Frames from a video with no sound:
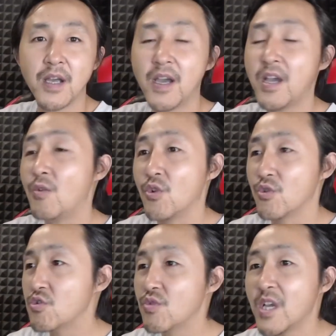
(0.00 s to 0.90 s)
哎，我
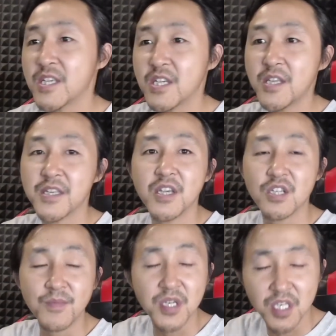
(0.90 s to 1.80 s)
都说了，像那些
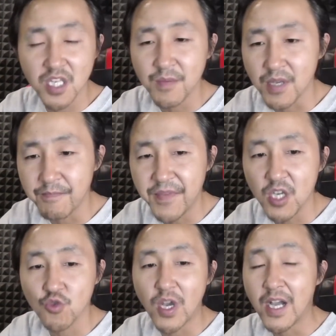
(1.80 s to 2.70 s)
什么习近平被
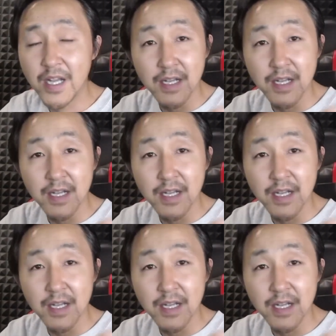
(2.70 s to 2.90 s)
抓，